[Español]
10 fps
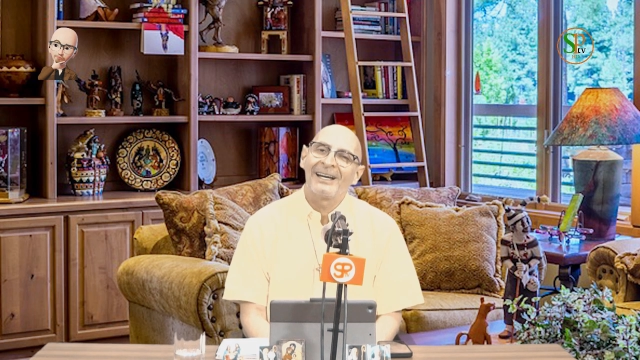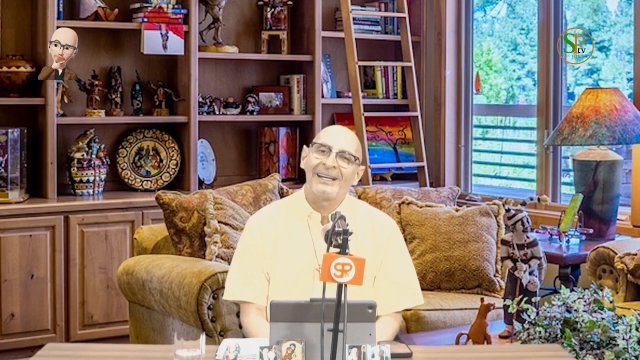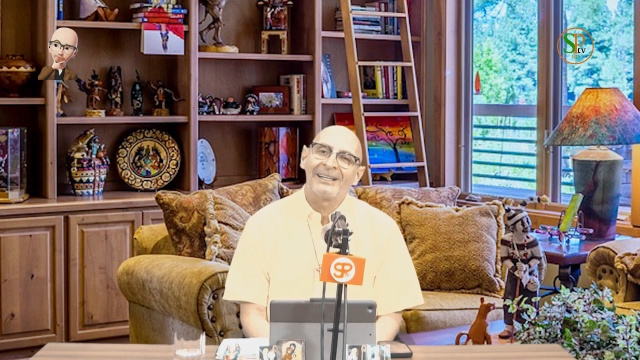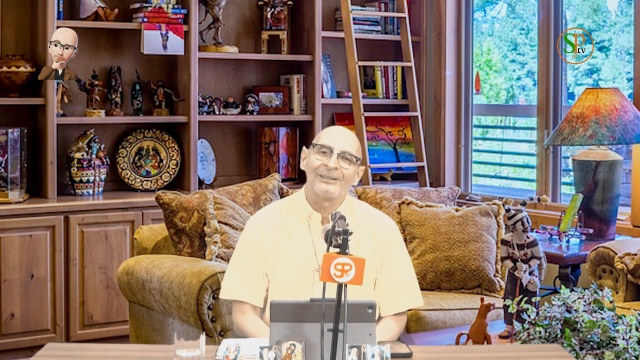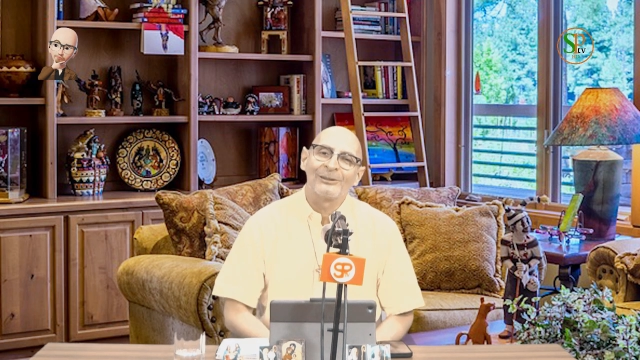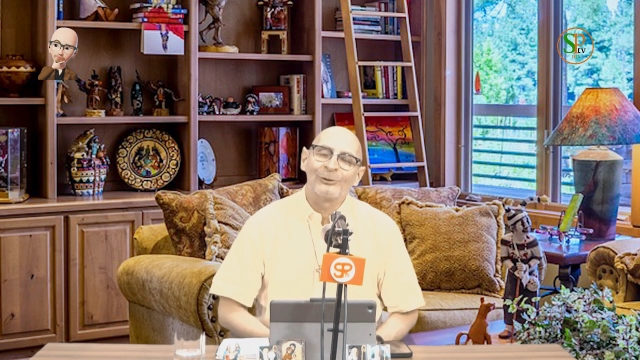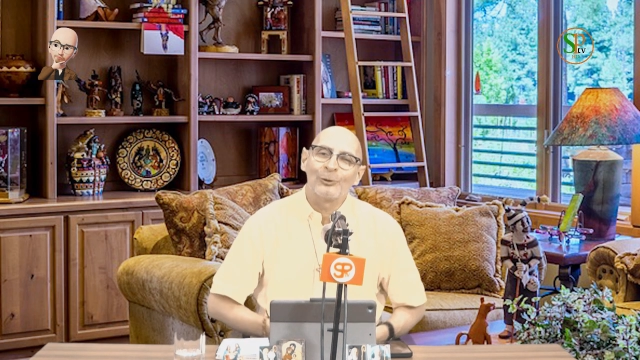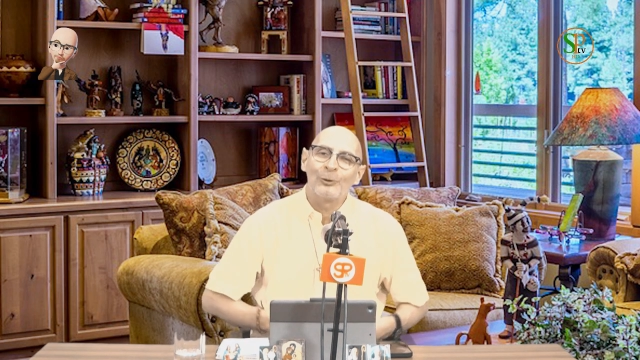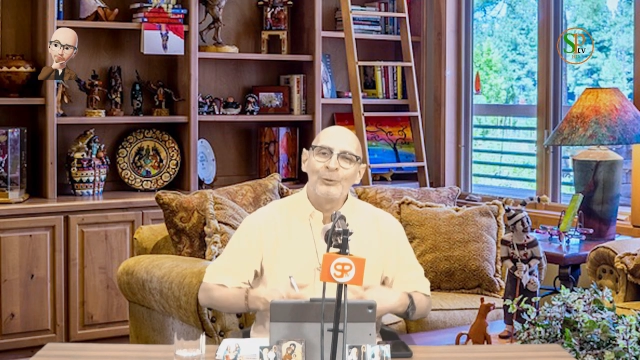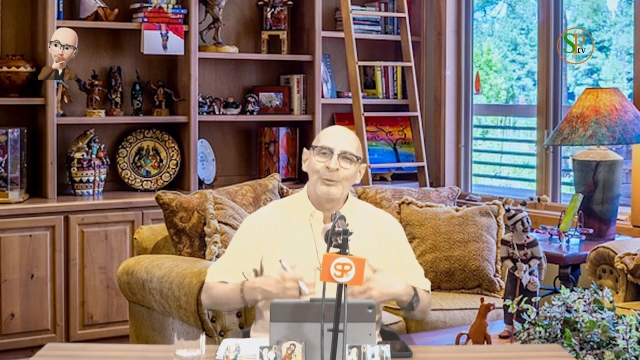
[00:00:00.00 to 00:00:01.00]

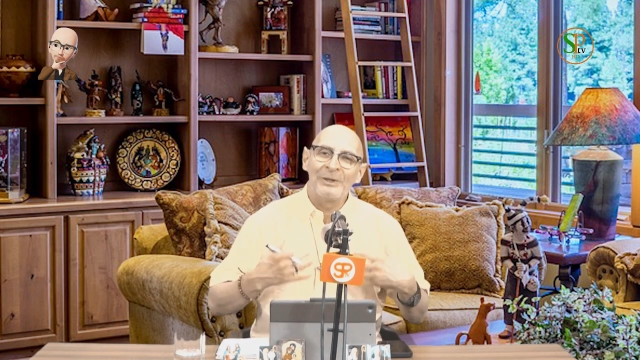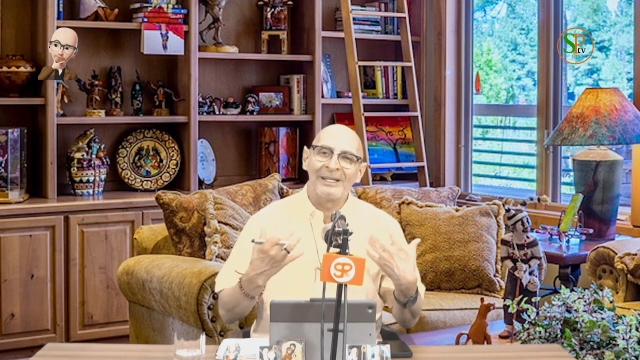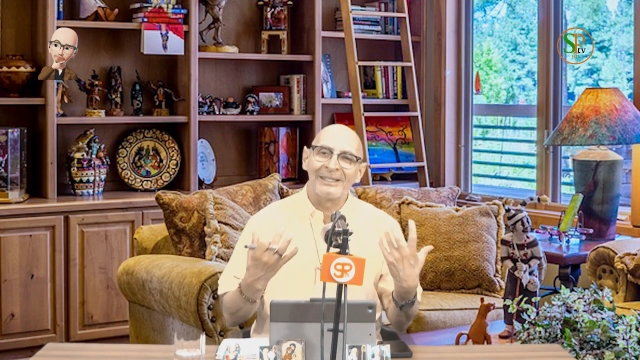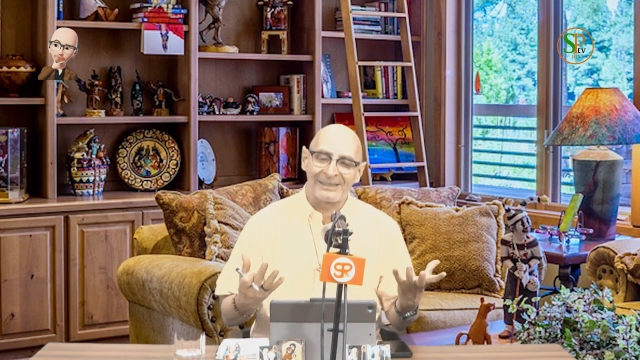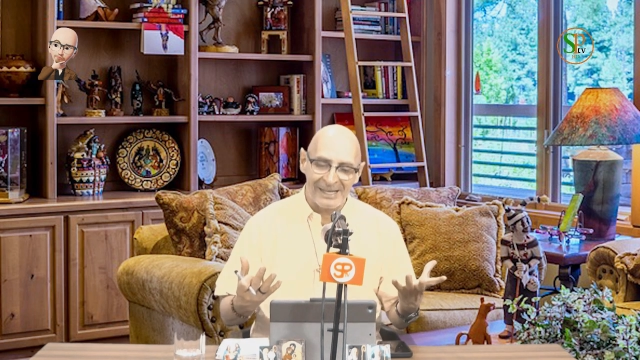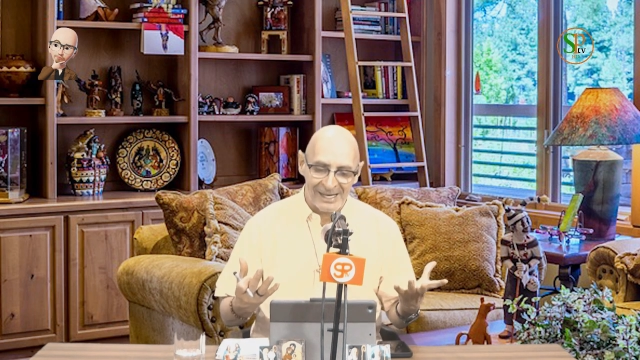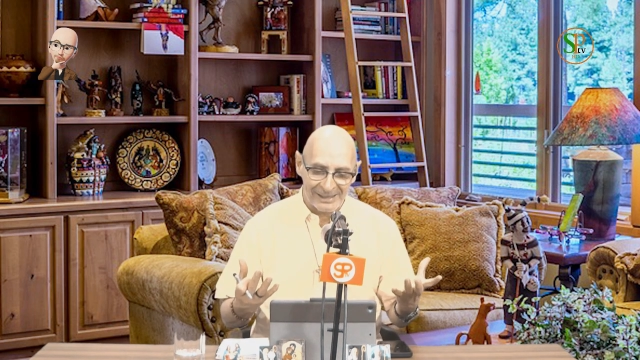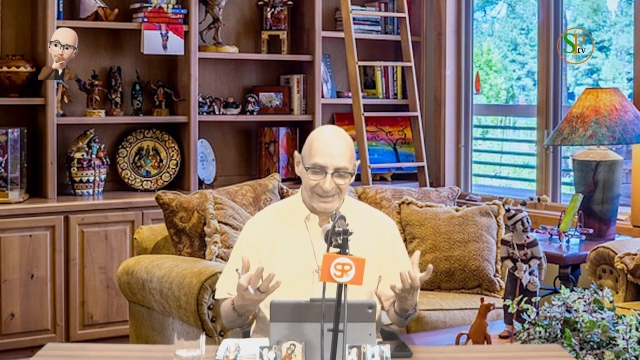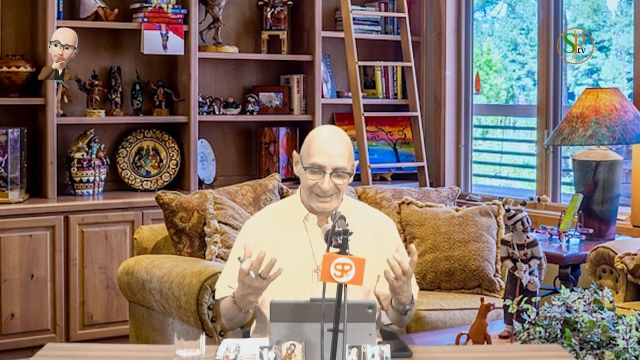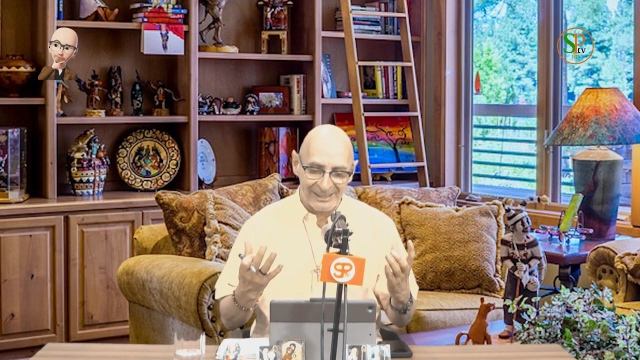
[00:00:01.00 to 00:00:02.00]
tenga un
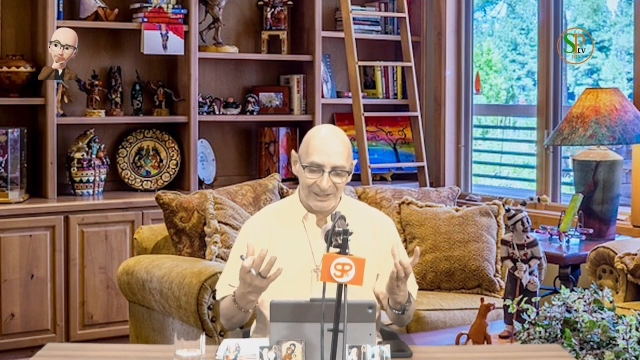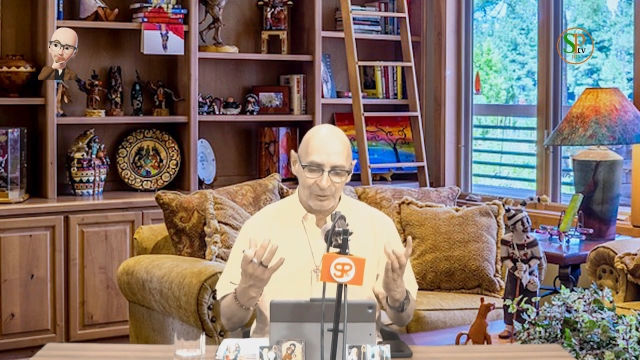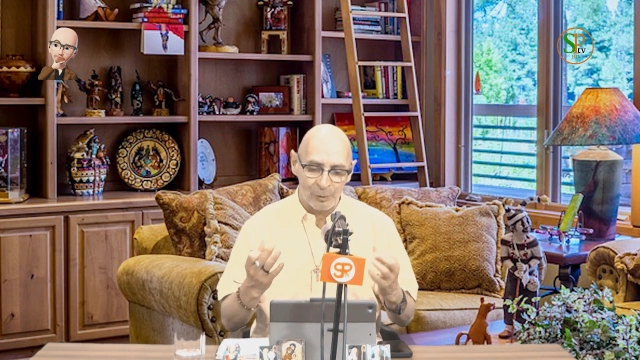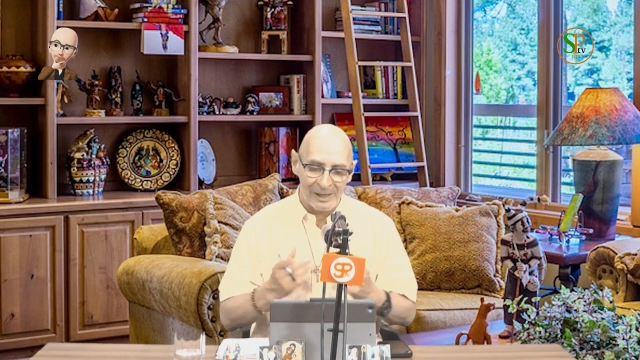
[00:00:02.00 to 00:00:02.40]
bienestar,